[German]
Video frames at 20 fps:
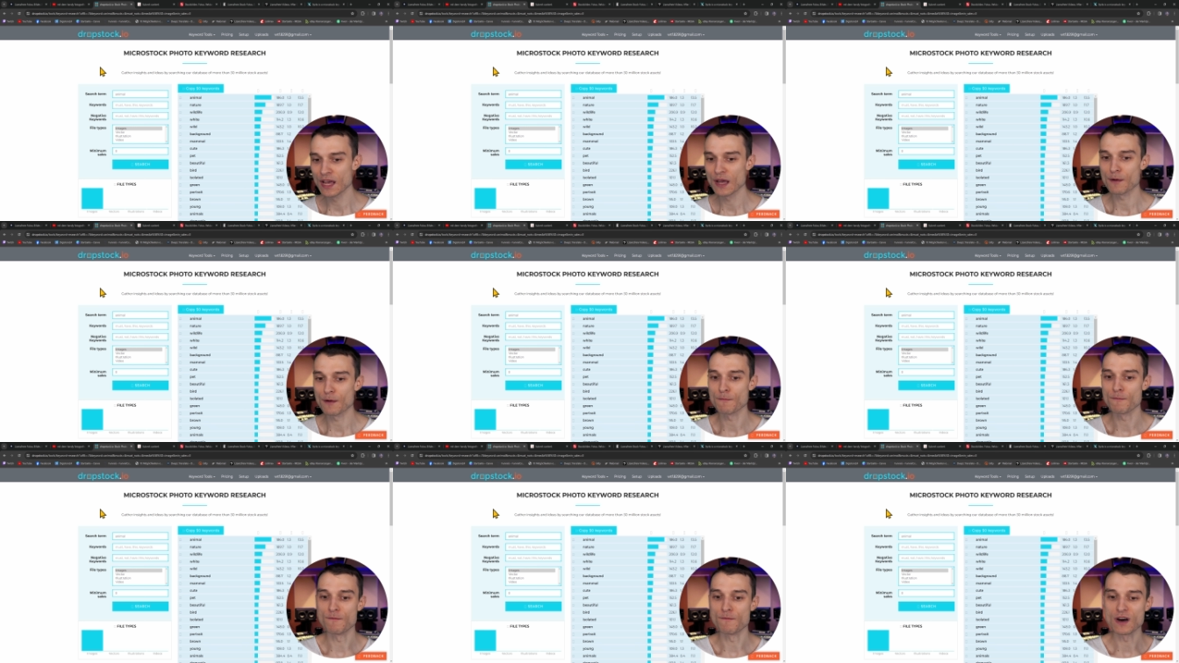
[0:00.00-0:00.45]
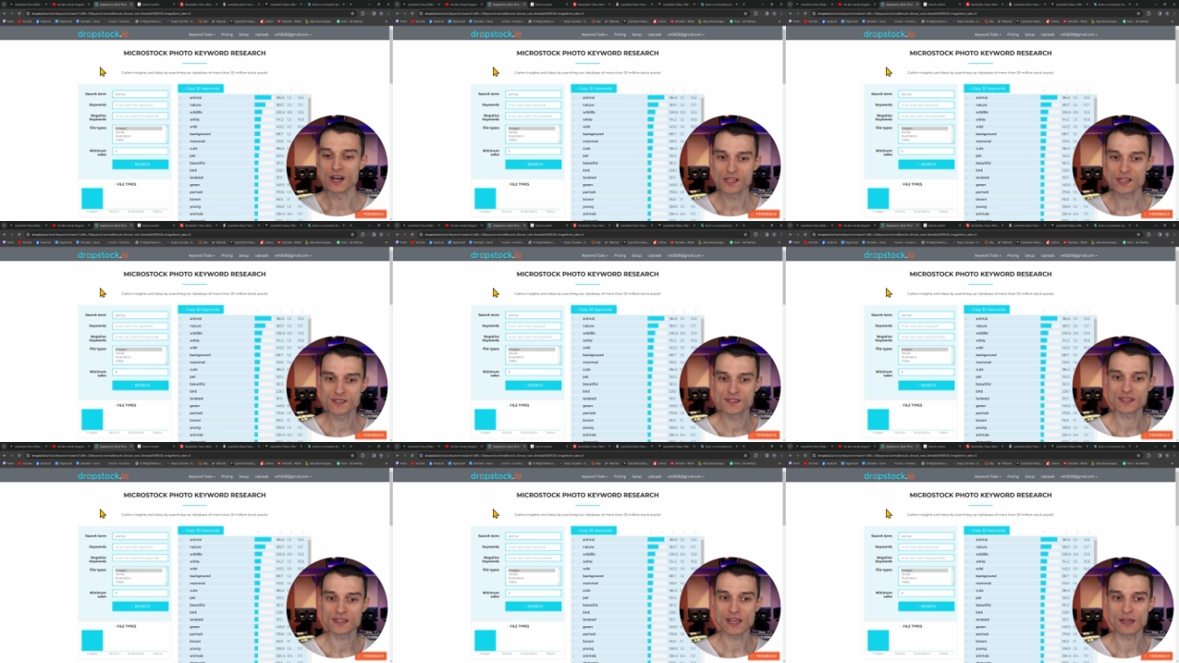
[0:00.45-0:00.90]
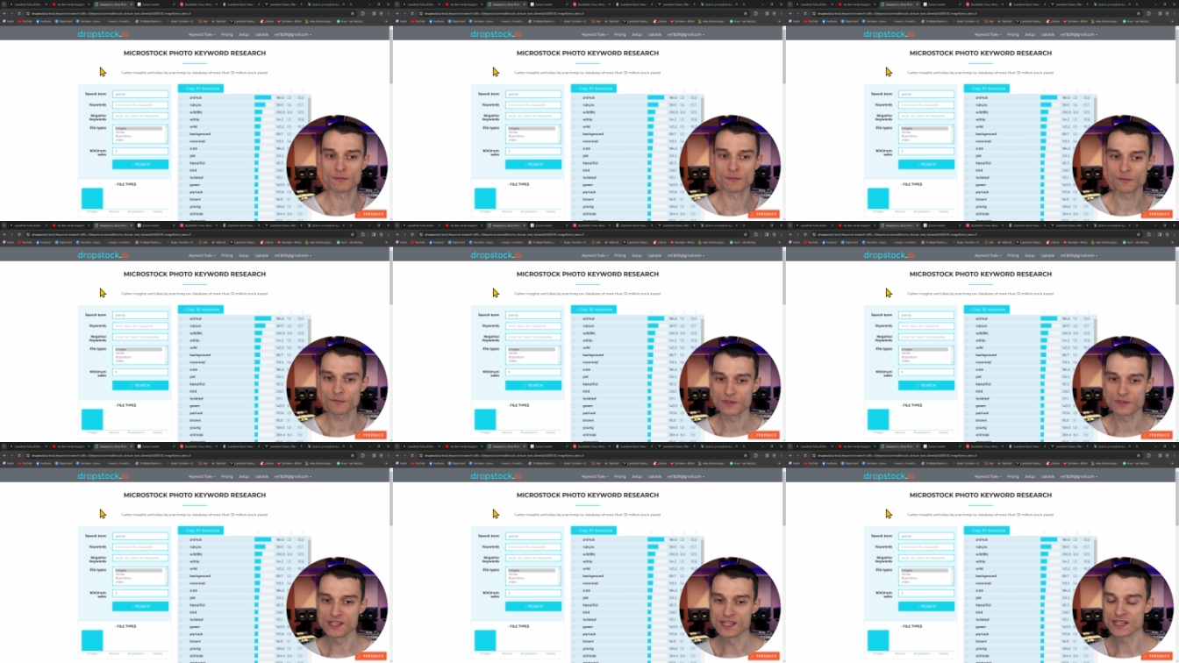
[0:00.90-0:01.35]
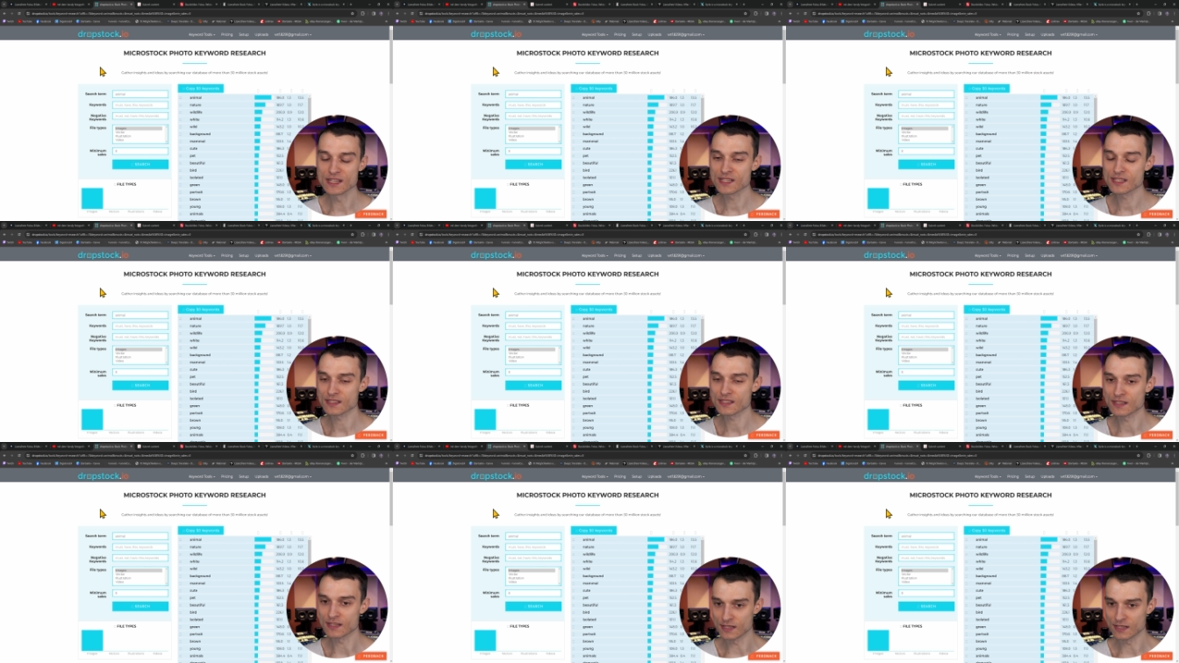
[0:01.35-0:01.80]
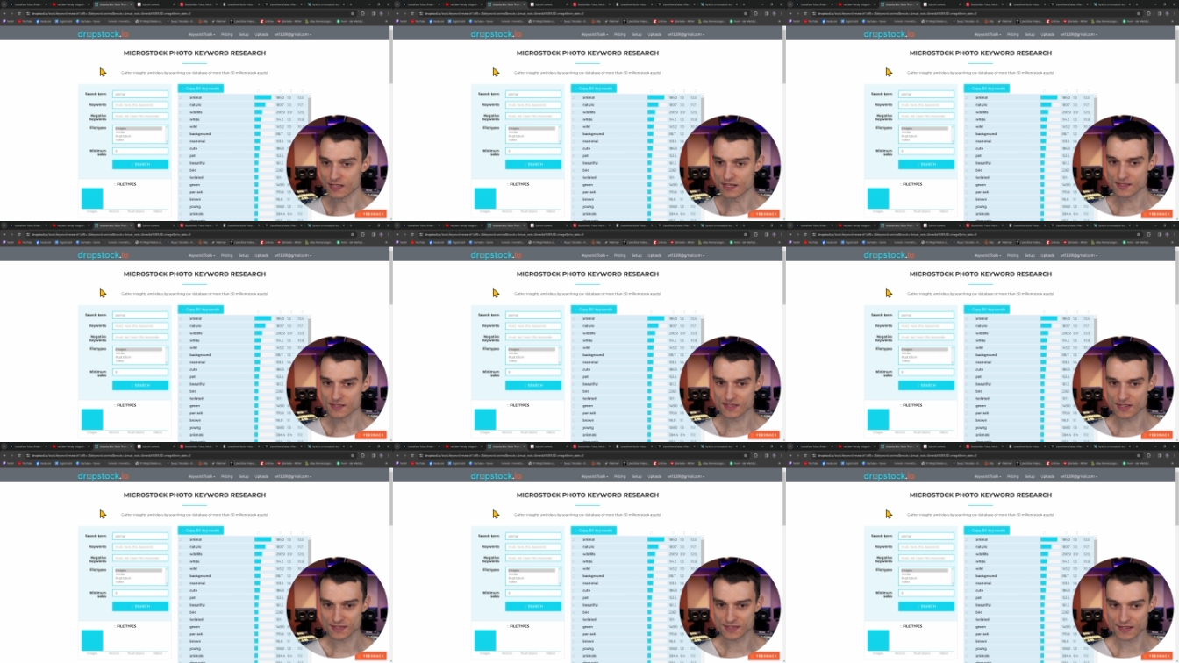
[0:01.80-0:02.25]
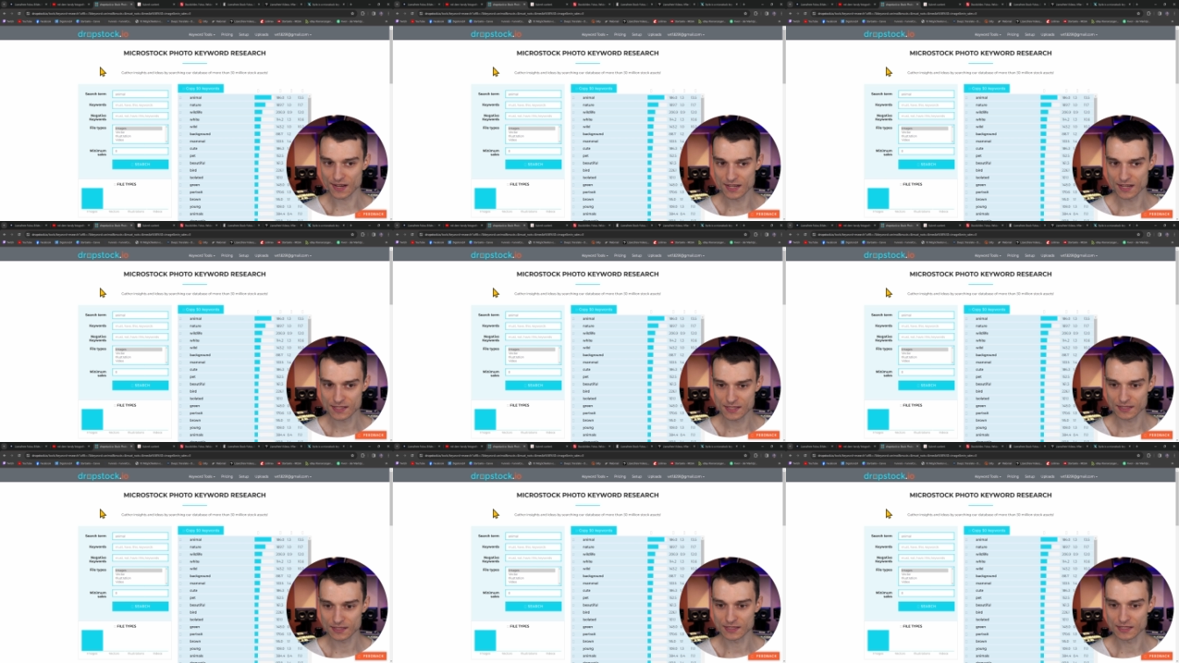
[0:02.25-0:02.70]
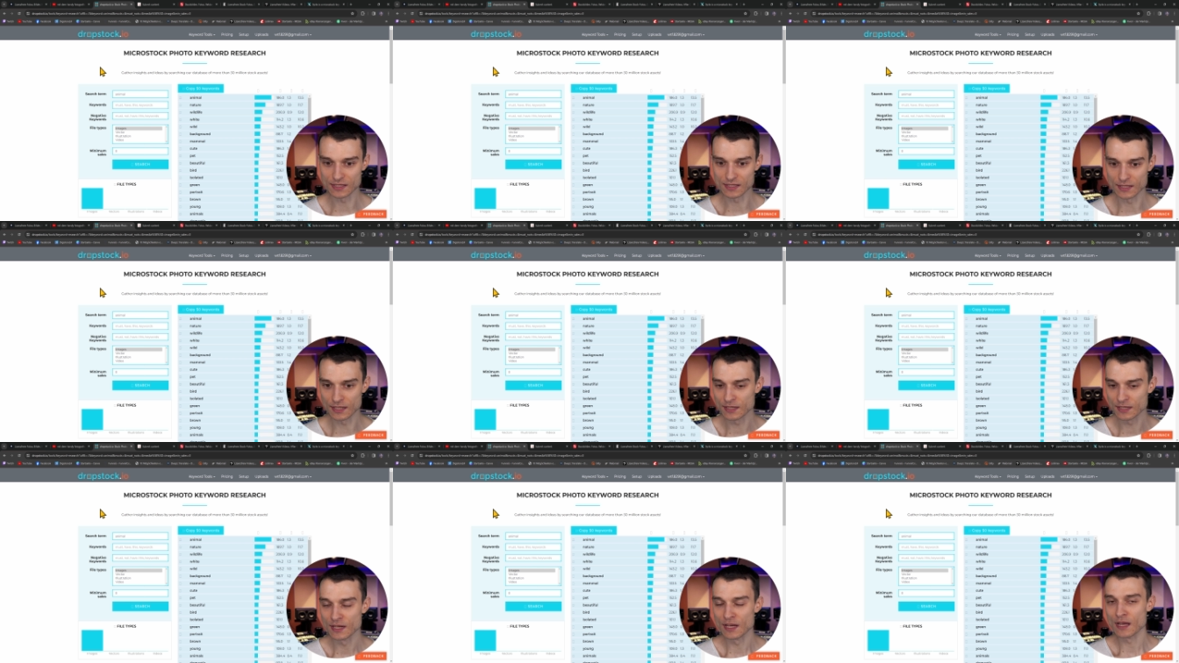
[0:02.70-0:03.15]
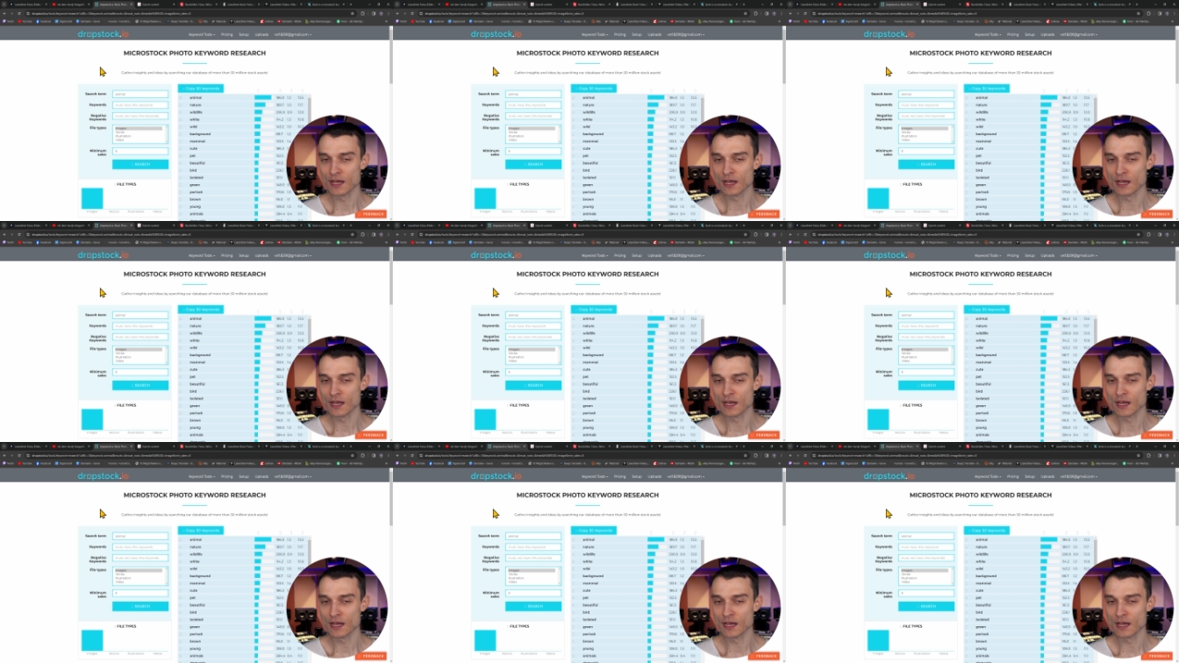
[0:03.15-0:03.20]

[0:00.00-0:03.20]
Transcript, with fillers: was empfiehlt diese Seite hier,